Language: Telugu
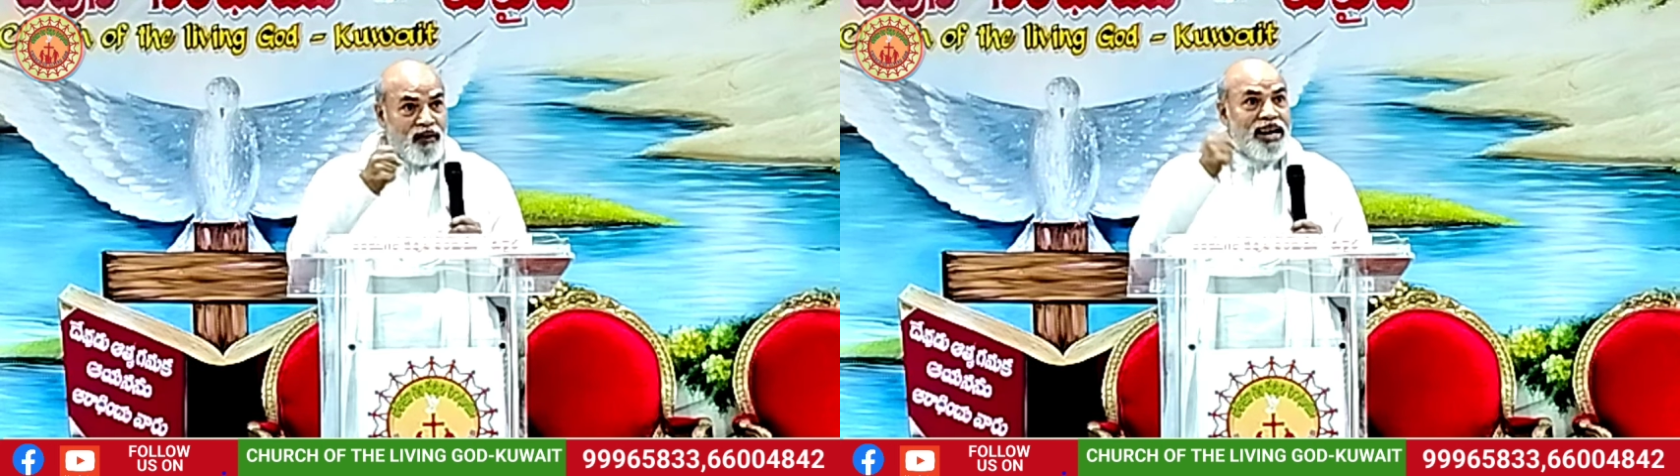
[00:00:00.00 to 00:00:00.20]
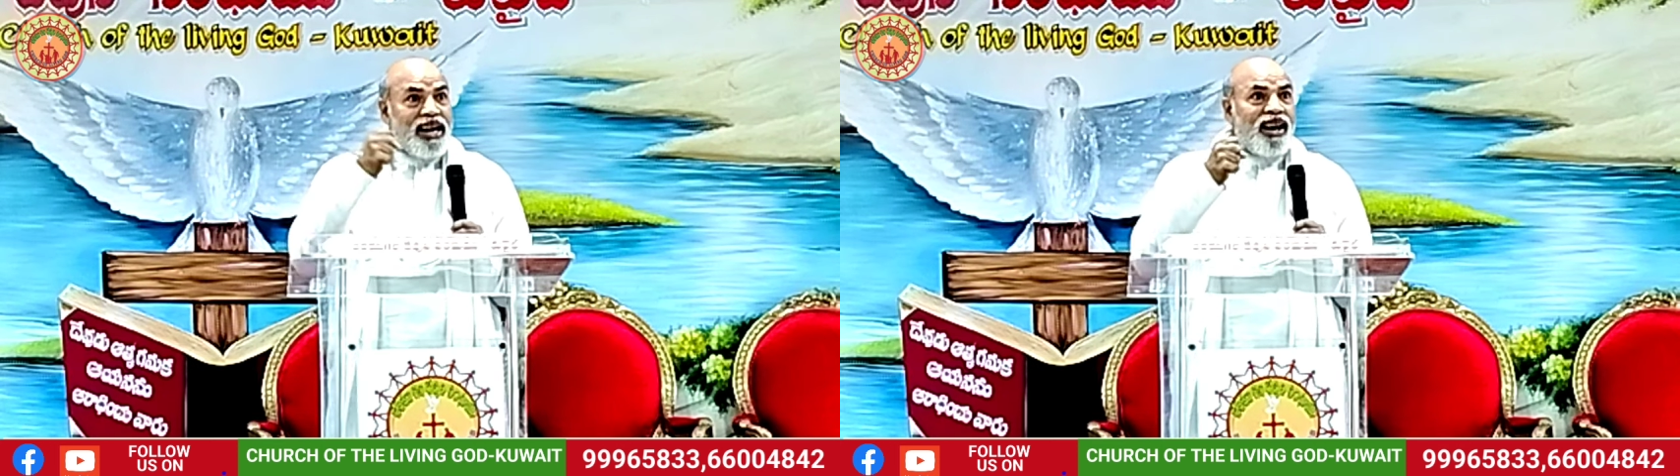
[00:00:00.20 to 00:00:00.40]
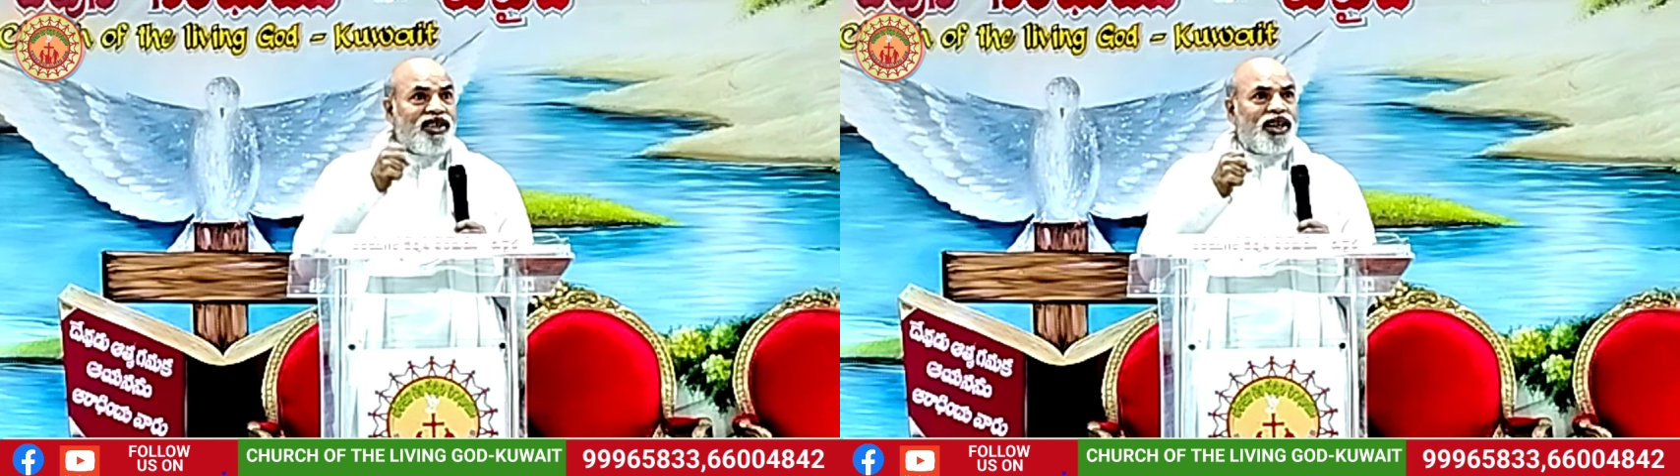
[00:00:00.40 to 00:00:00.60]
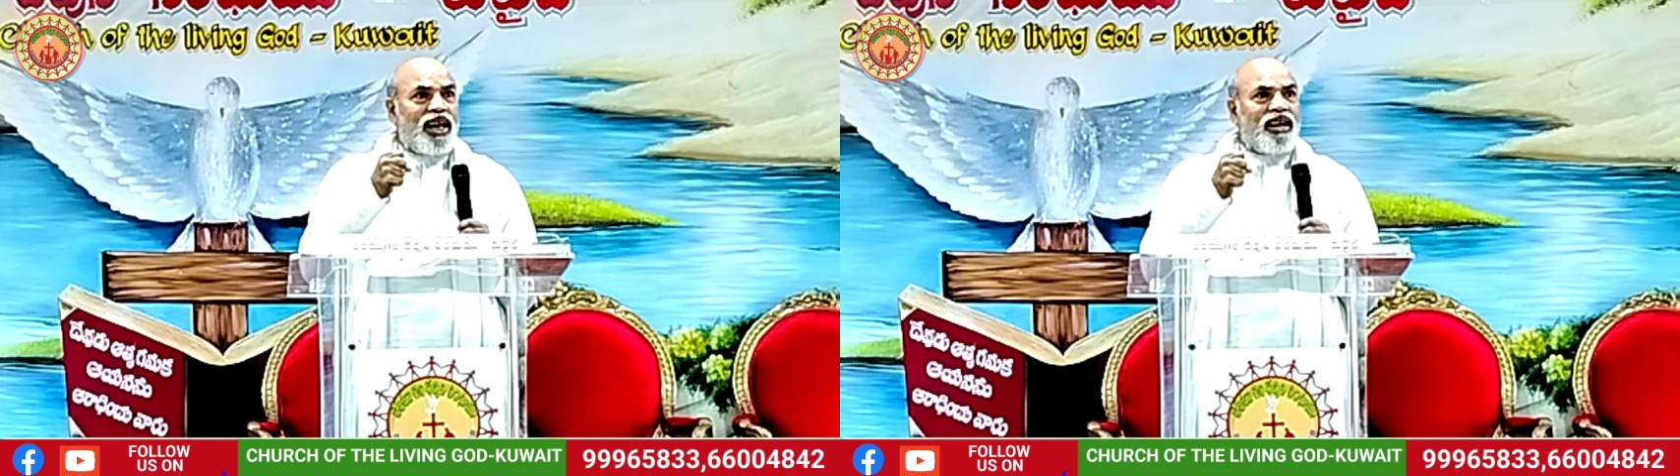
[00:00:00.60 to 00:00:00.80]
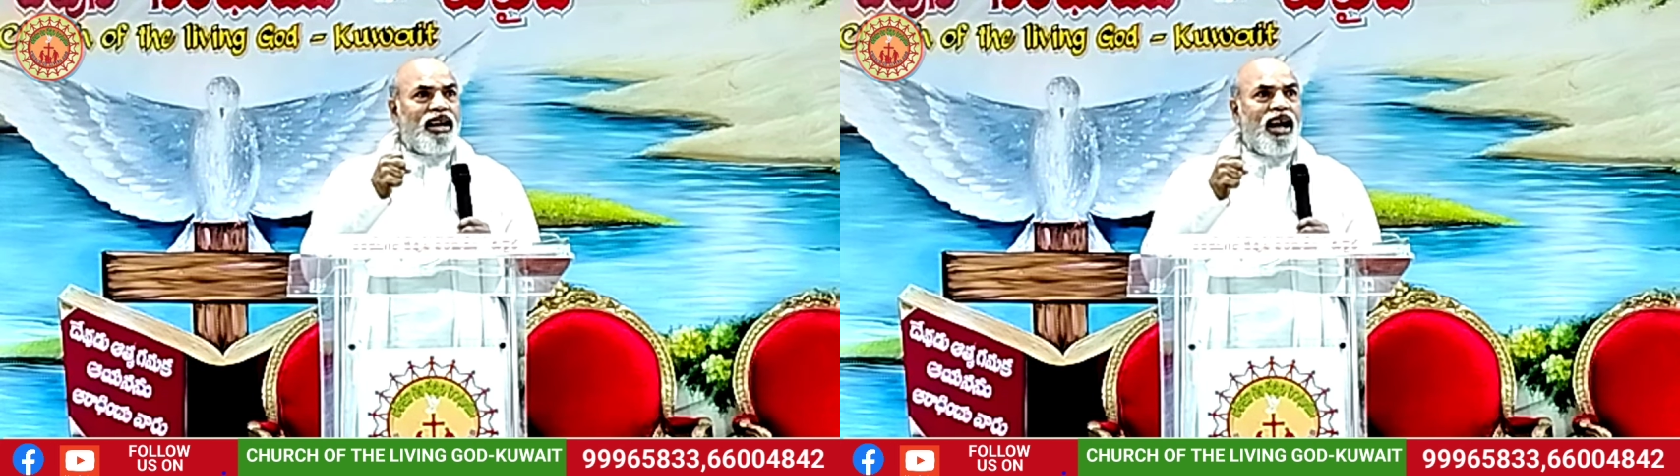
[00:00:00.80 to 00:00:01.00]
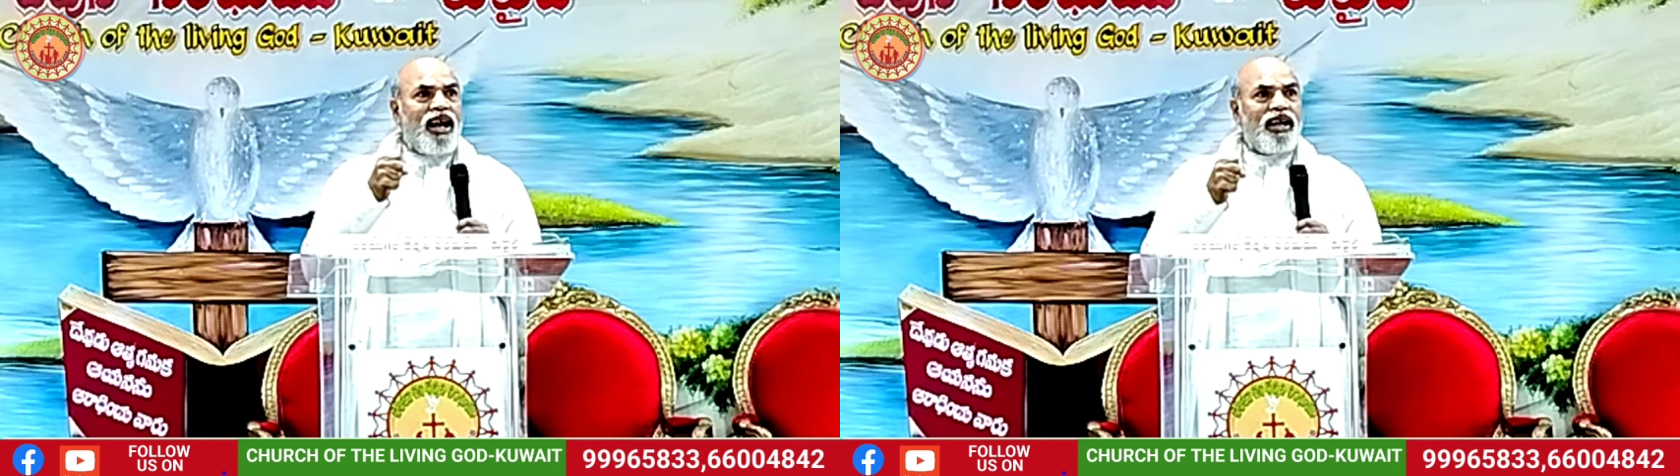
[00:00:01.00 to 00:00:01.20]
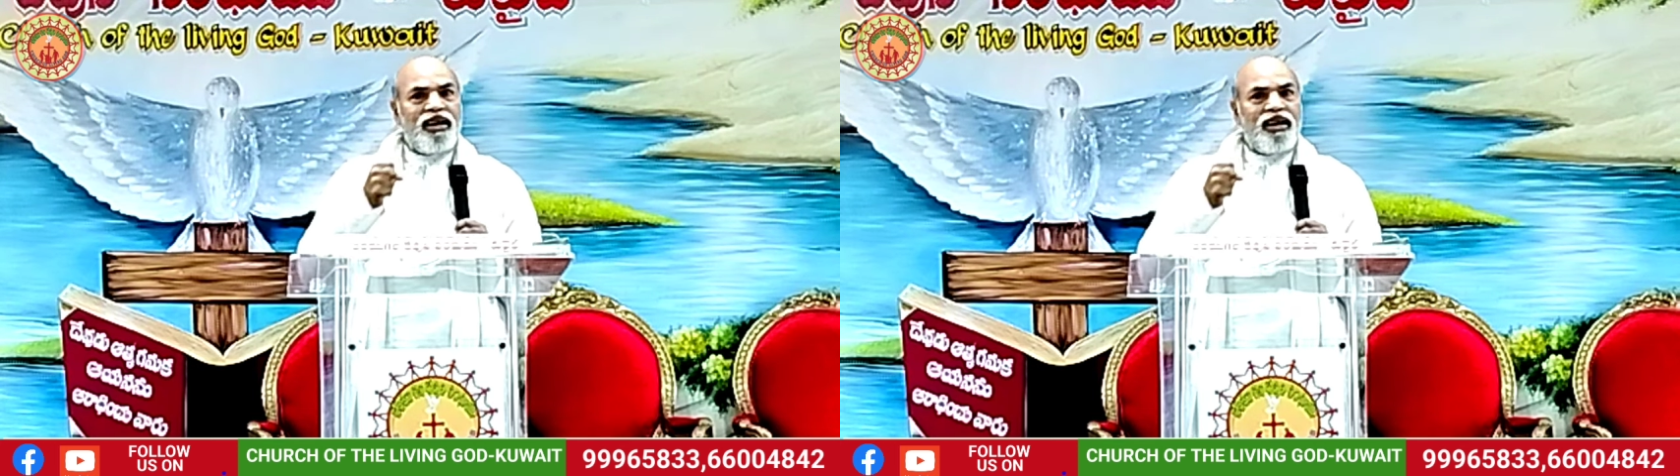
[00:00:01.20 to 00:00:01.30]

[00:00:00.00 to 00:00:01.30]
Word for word: ఫైనాన్షియల్గా